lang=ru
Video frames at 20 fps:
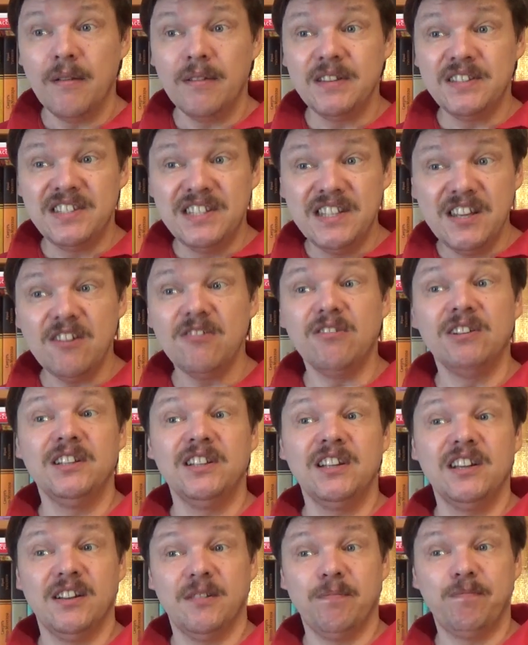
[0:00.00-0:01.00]

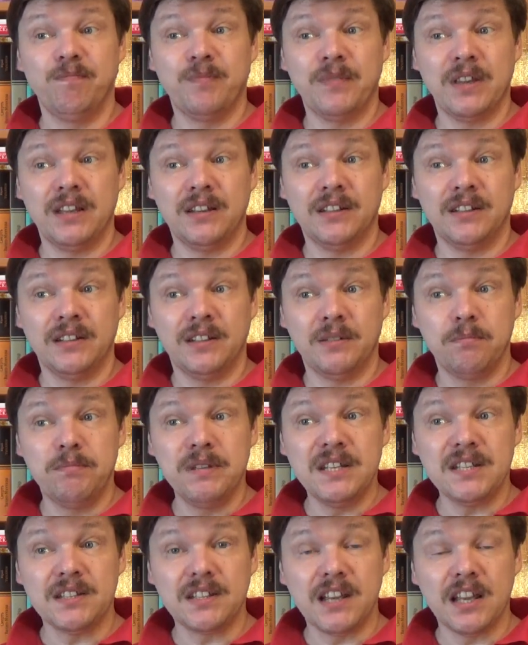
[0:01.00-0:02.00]
сделанные э,
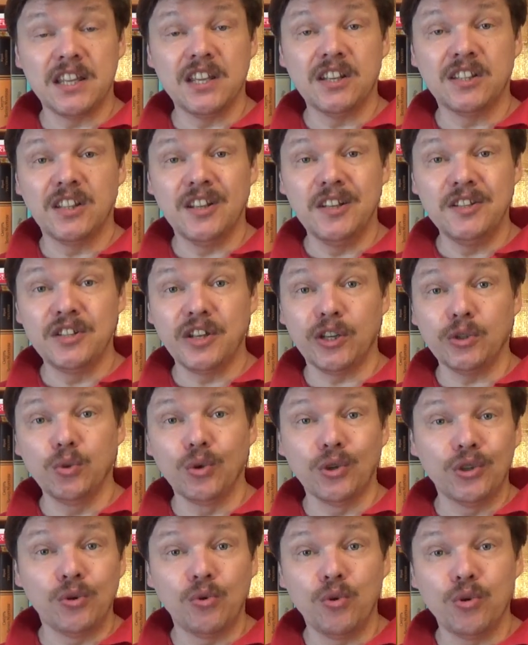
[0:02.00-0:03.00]
без каких-то
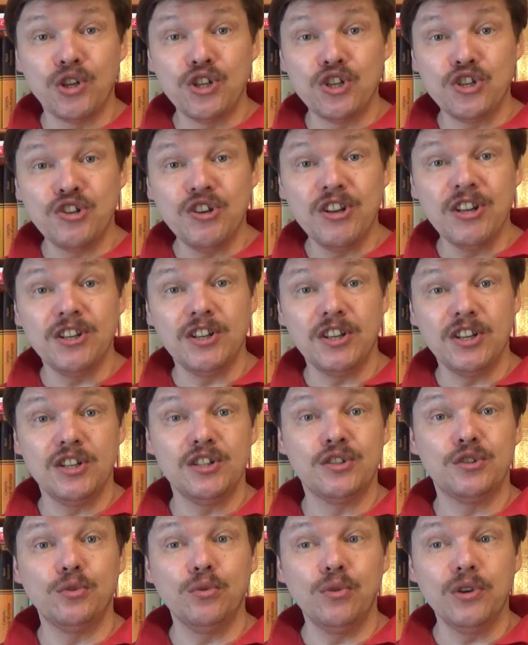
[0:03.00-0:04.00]
литературных ухищрений
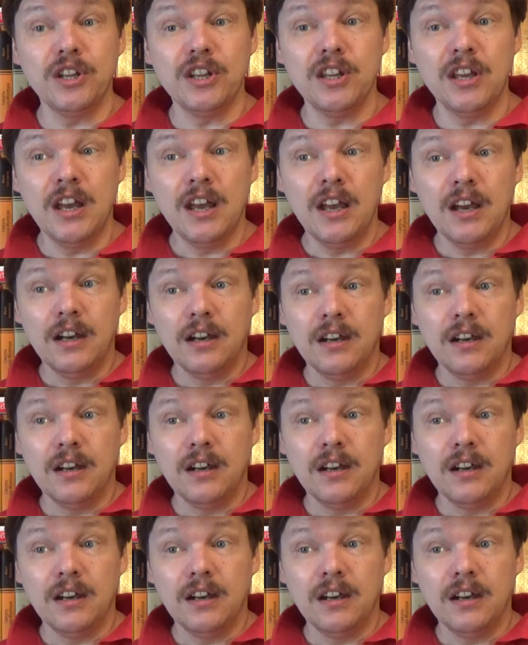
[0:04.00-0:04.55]
истории,